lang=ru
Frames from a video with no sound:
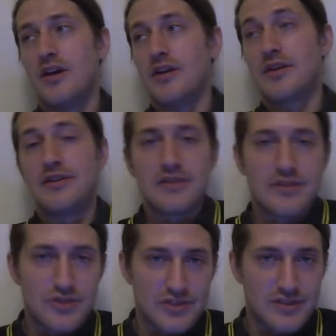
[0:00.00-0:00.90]

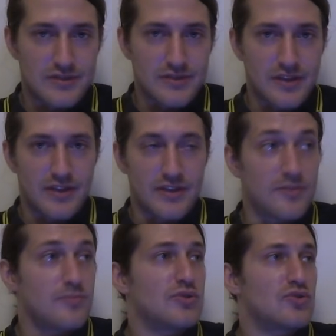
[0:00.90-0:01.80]
Генетическая лотерея.
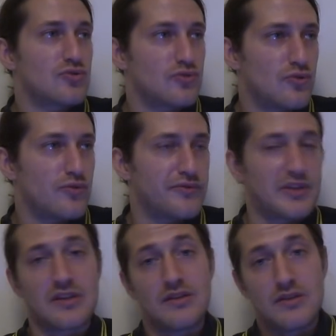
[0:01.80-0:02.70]
Безусловно,
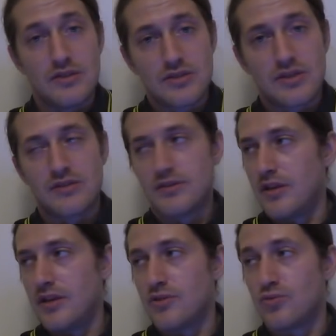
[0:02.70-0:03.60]
генетическая
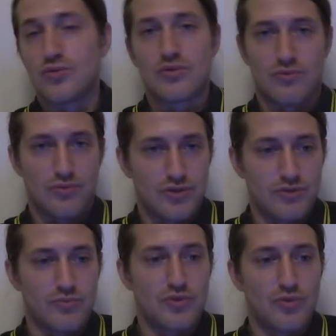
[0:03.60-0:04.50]
лотерея тоже
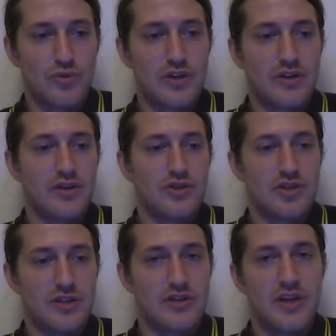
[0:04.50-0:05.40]
очень многое
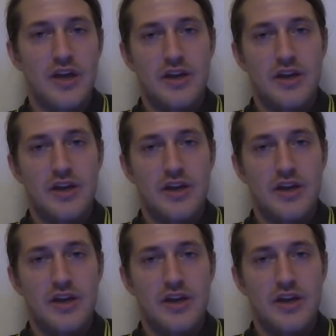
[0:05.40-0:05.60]
решает.